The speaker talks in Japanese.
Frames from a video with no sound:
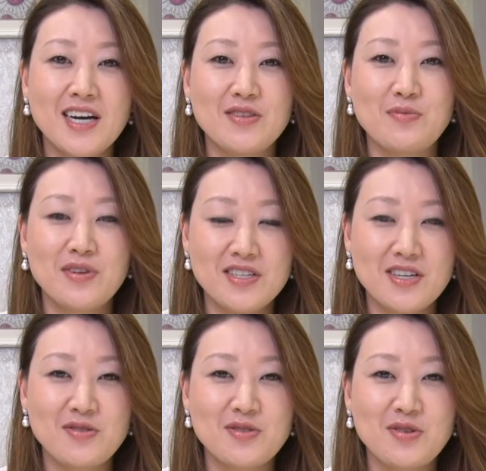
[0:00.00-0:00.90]
あの
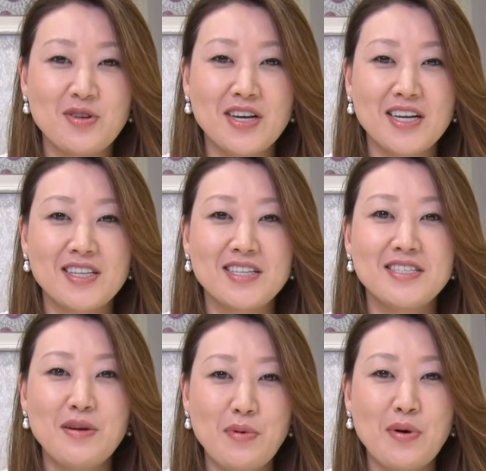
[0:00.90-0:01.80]
プレゼントするような
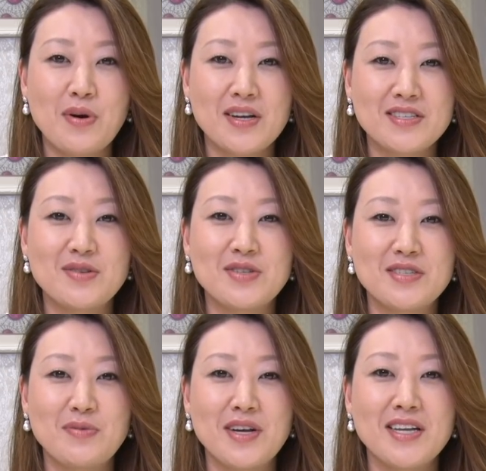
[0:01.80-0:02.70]
形でも活用し
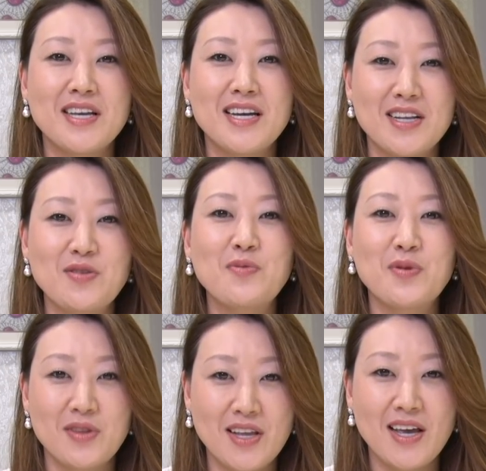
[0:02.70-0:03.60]
てもらいたいなと
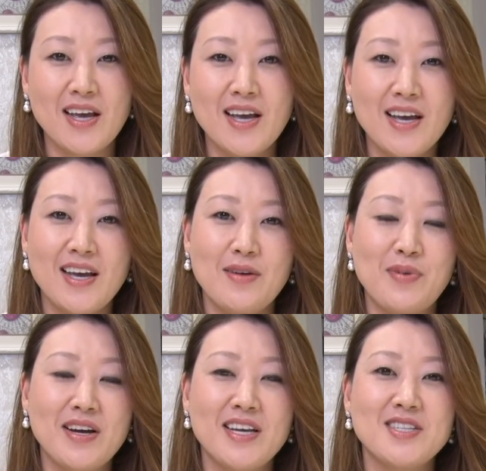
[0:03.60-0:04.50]
思って、えー、
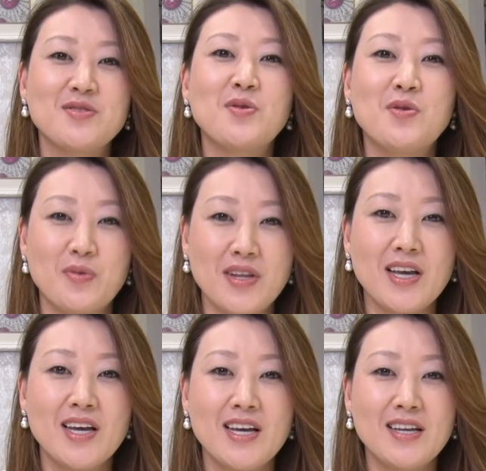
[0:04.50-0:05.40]
パッケージの方も
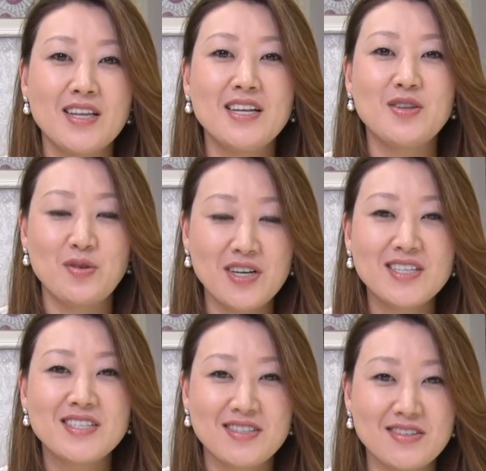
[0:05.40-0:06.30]
ね手に取り
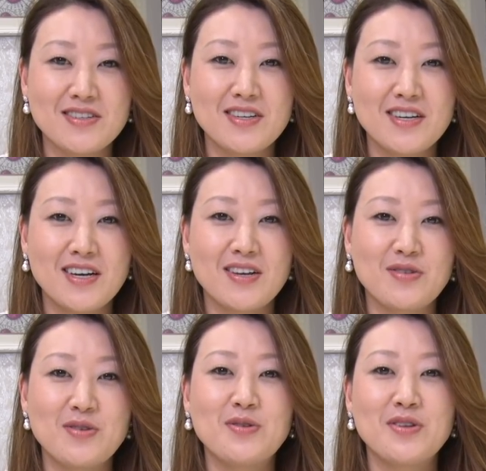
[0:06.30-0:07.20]
やすくあ
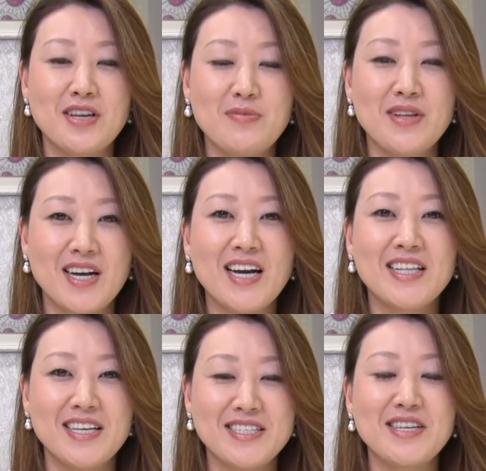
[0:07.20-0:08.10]
のいろいろな意味で改
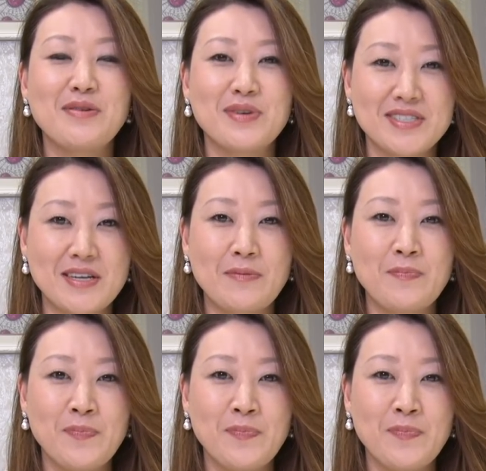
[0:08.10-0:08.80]
訂してきました。